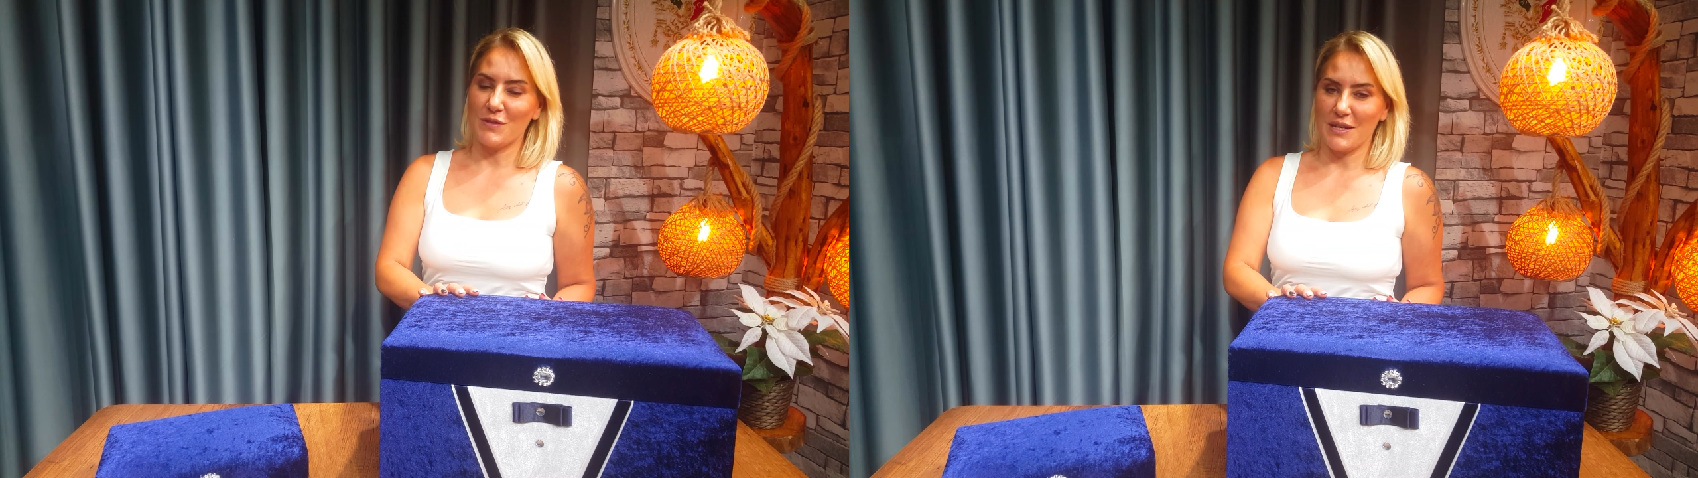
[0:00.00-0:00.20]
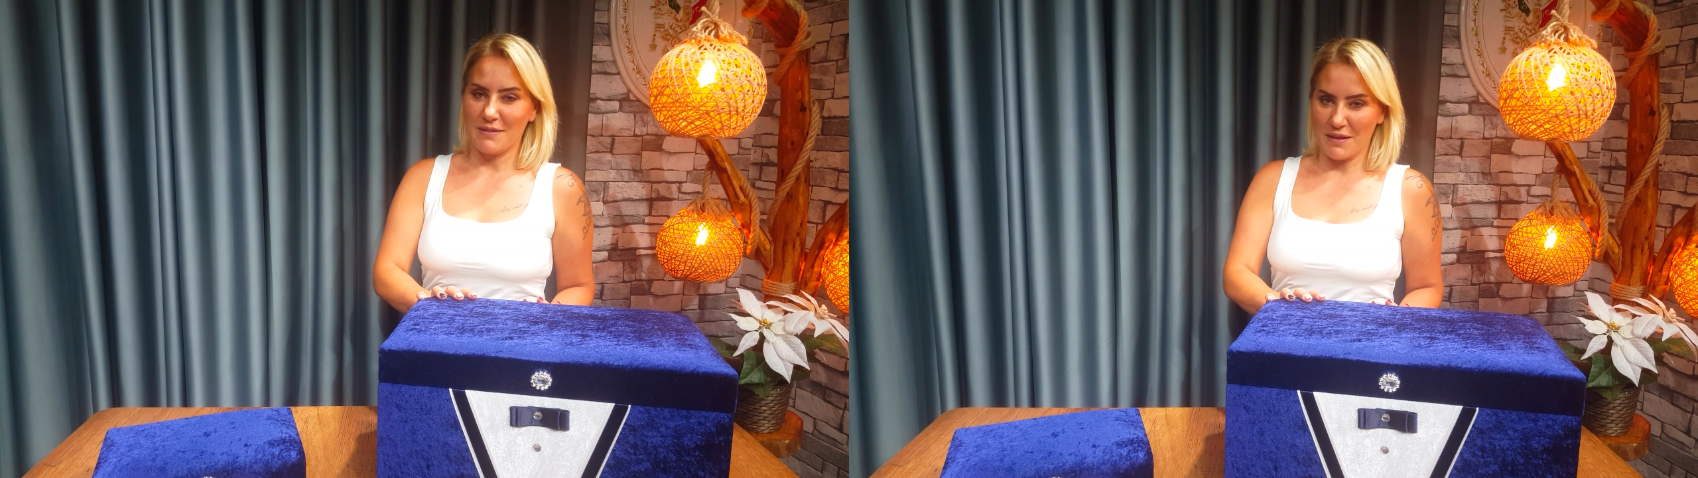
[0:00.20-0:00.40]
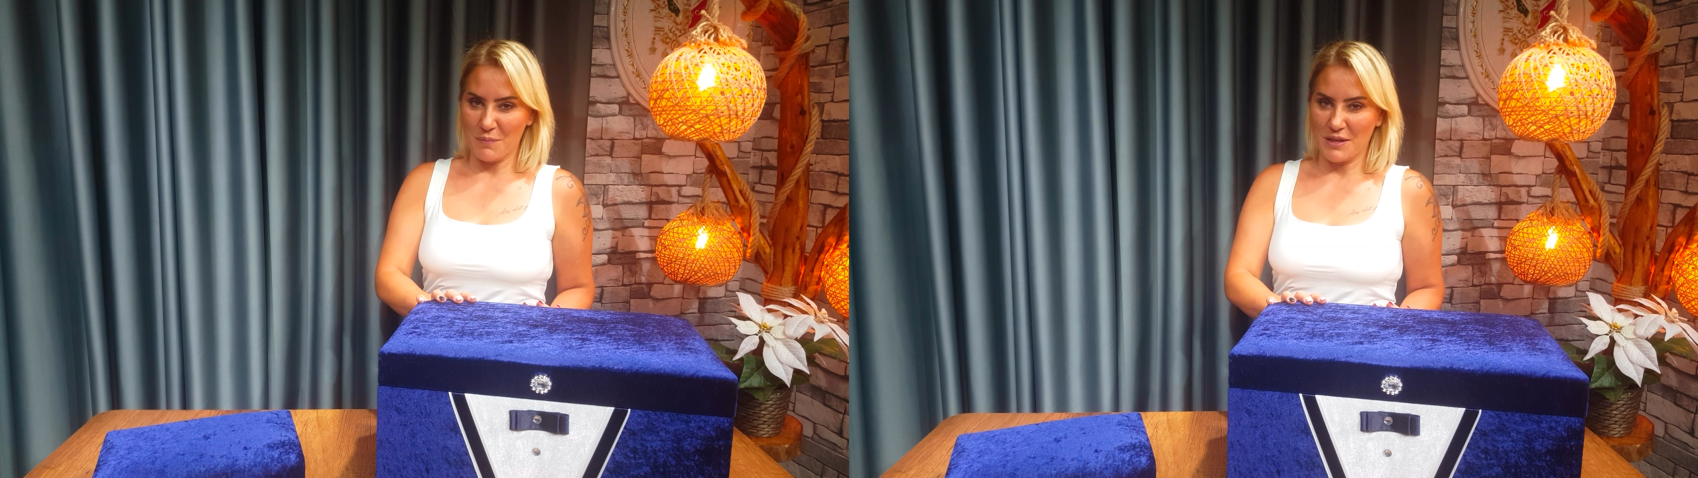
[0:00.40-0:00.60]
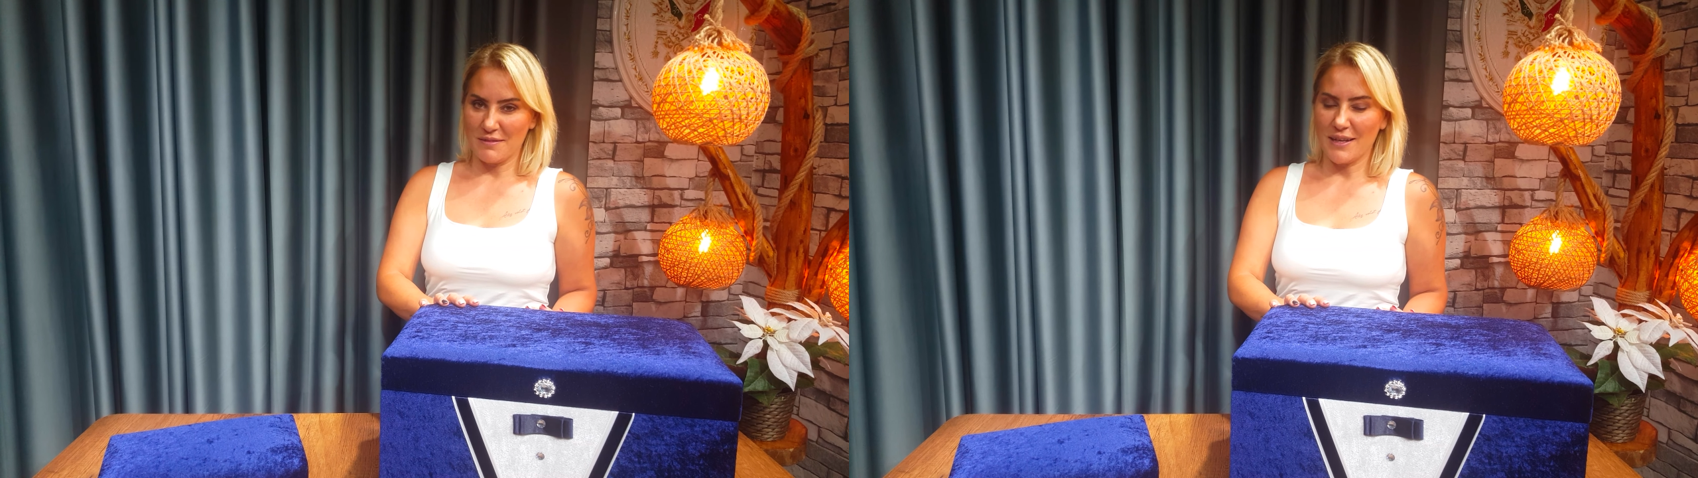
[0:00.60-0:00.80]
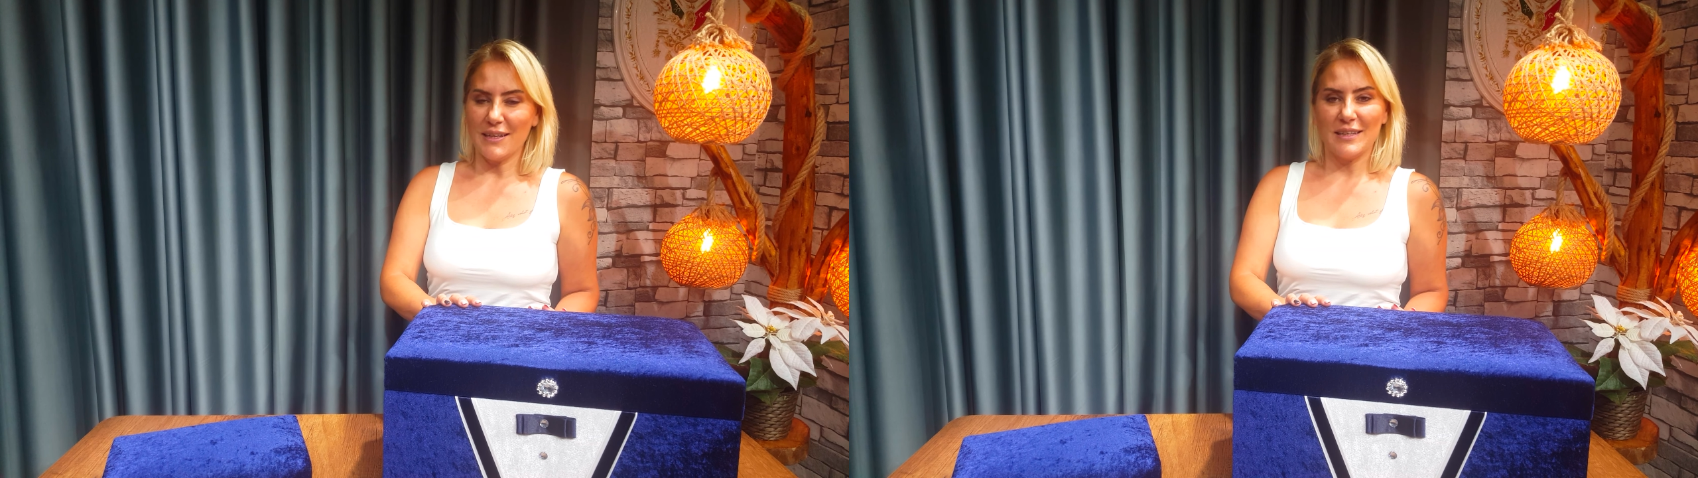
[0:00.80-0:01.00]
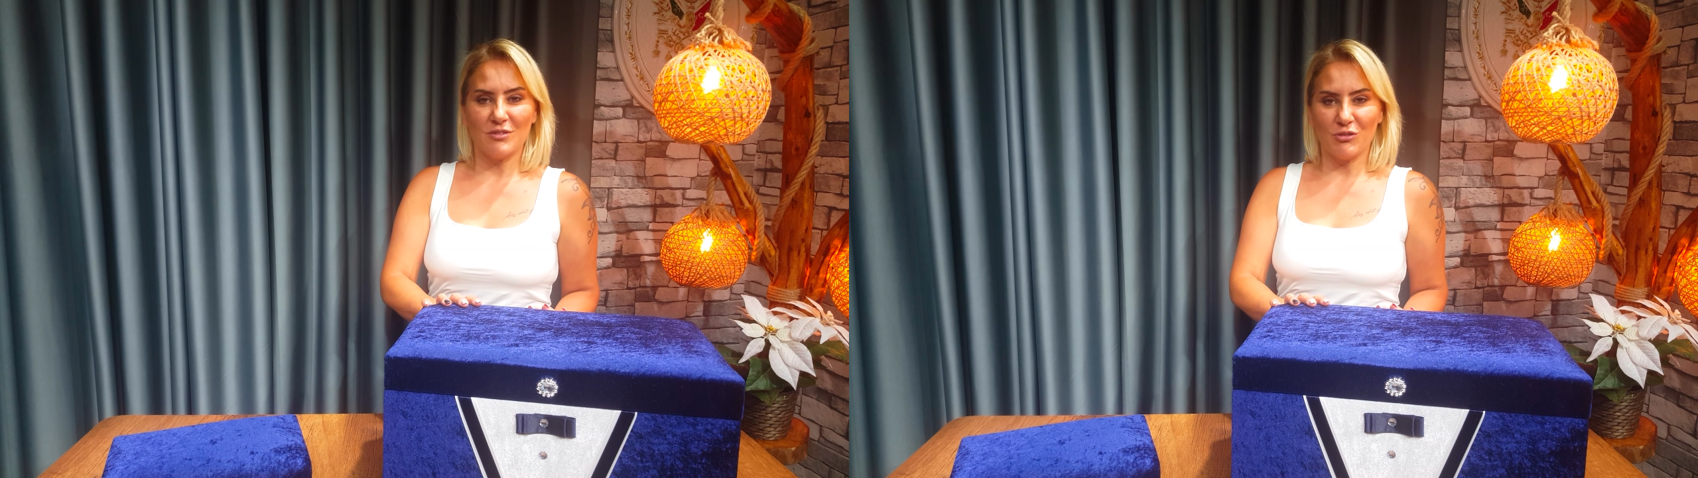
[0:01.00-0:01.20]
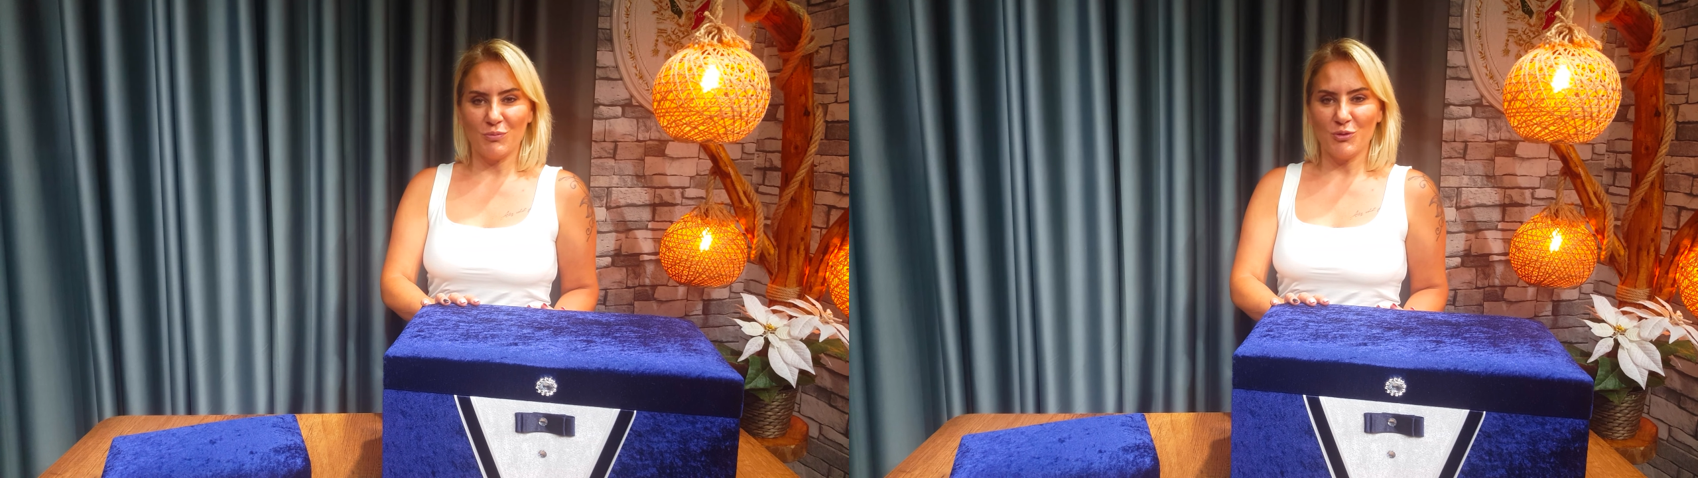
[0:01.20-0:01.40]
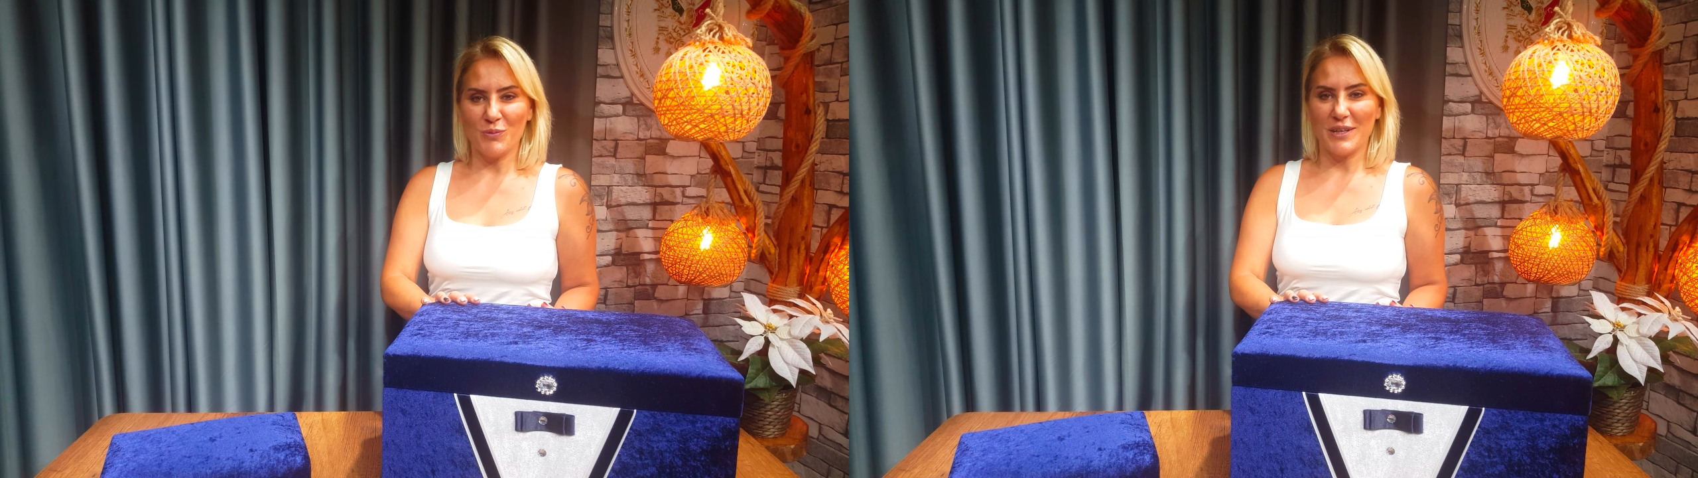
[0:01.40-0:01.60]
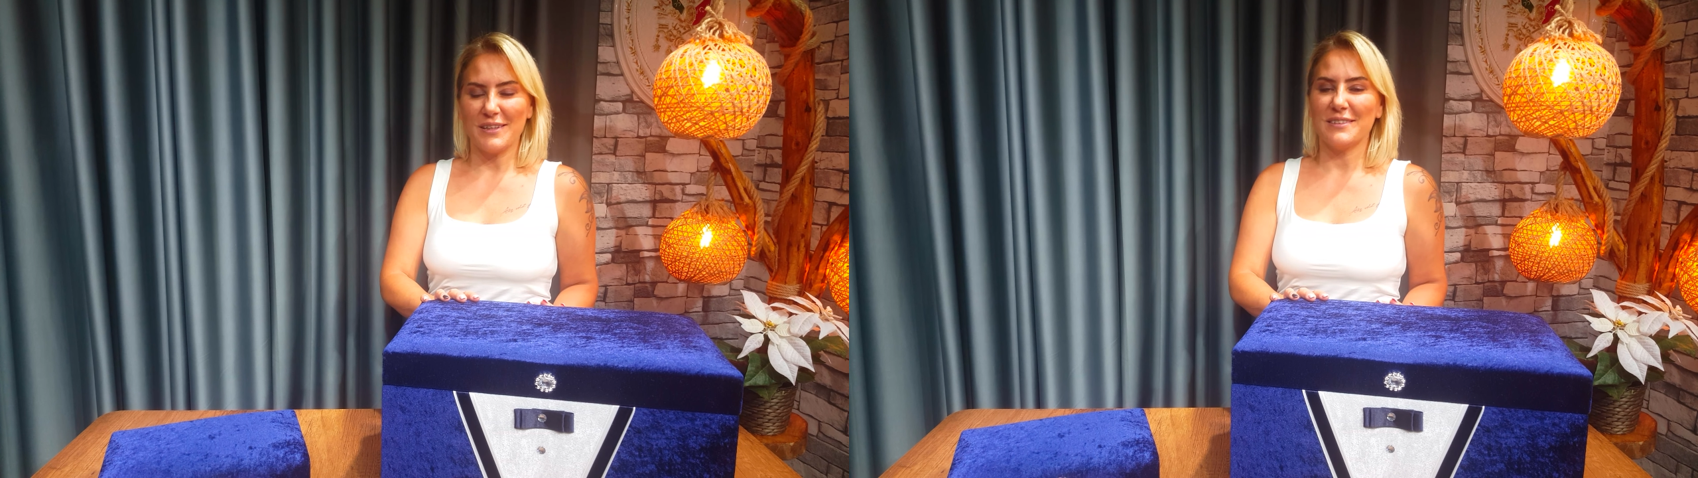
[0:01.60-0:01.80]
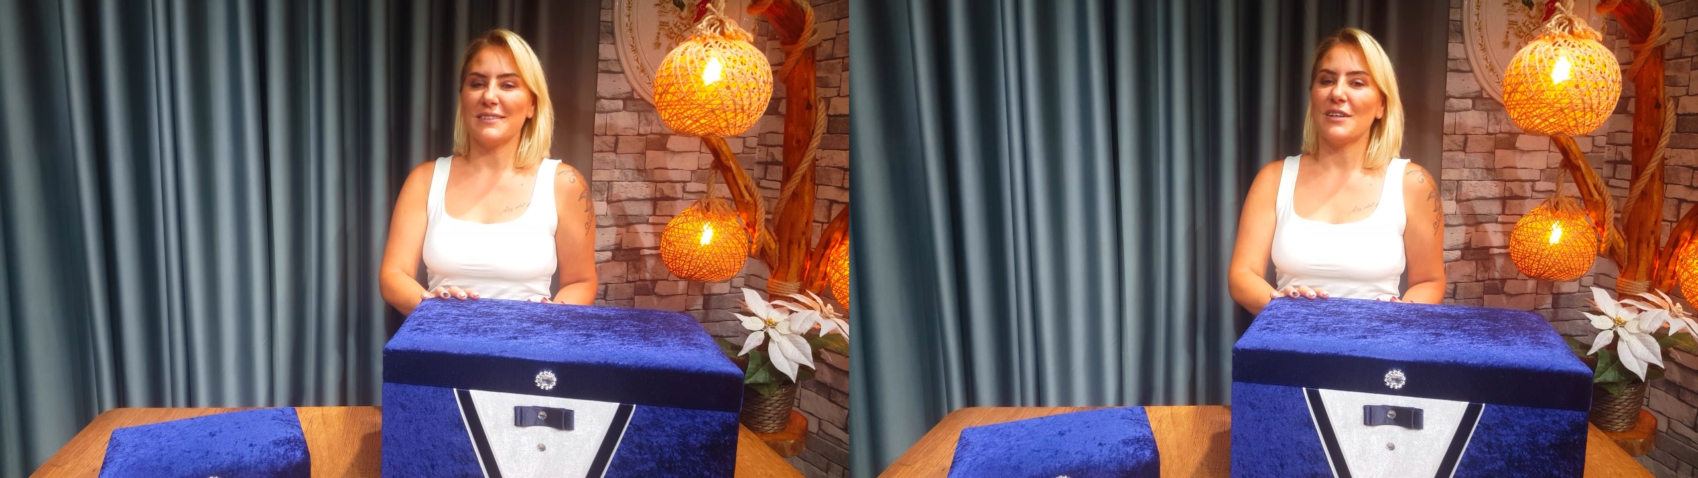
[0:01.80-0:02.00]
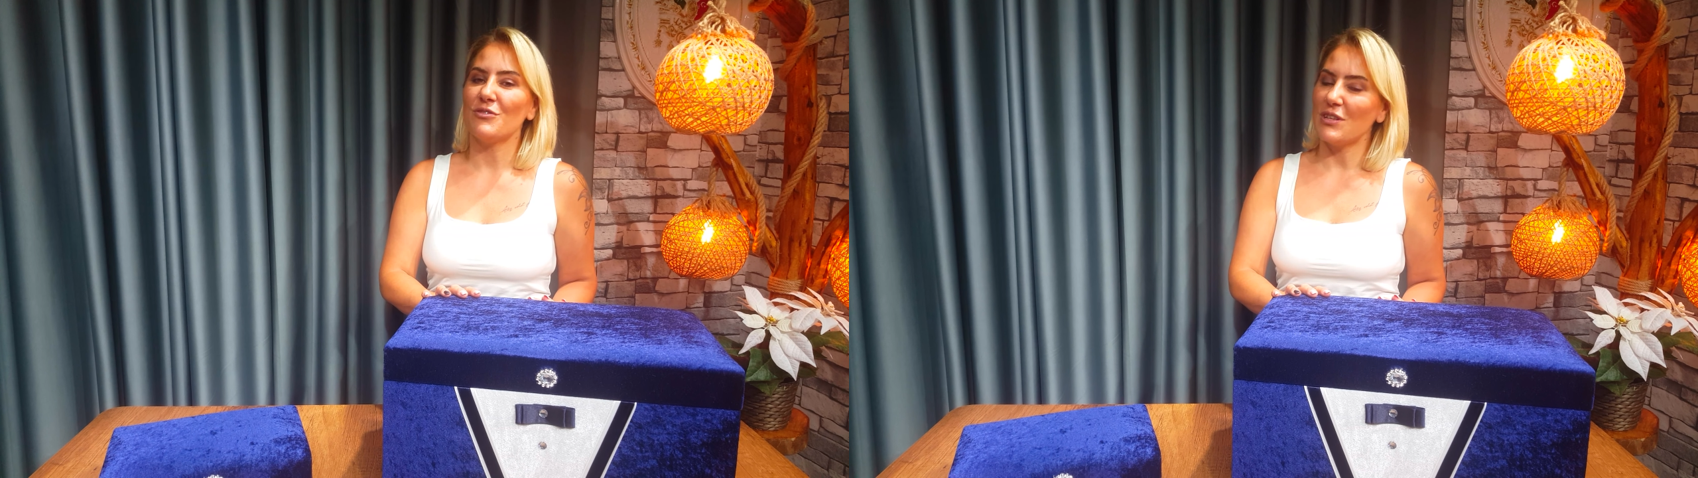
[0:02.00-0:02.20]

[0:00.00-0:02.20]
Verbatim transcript: üzere DM'den iletişim numaralarından